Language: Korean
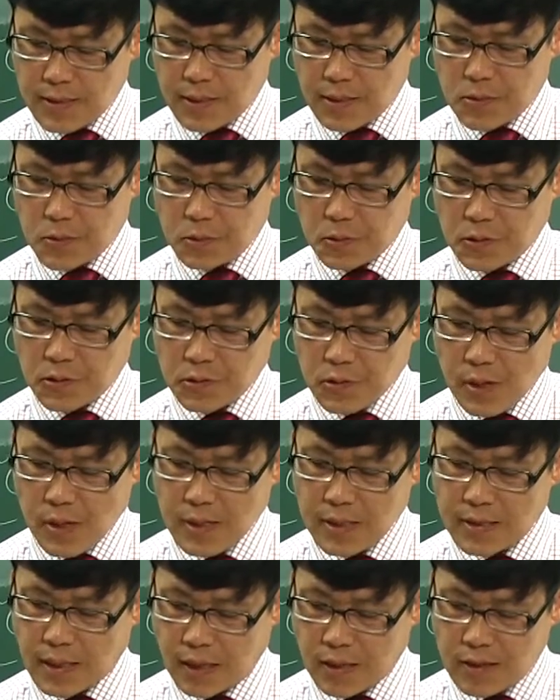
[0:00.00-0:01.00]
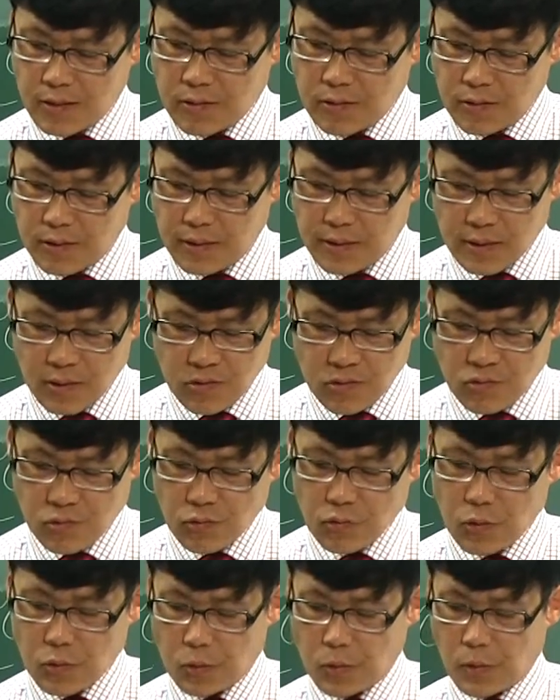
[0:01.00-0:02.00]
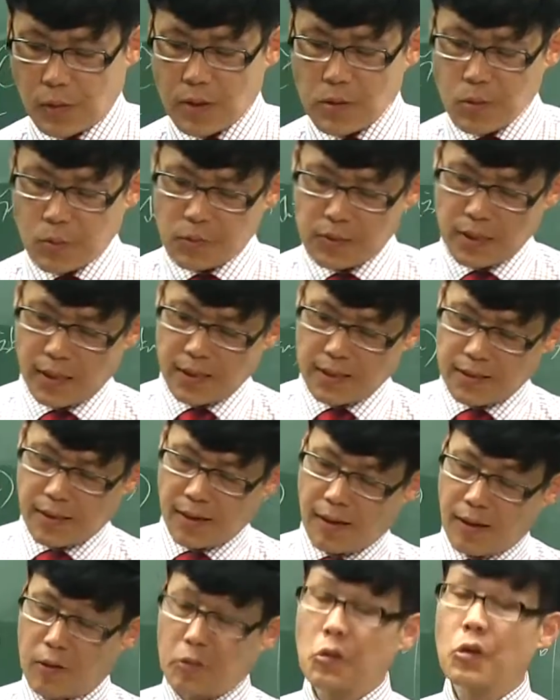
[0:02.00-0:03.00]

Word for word: 제철소에 새를 달구는 등 중노동에 종사했다.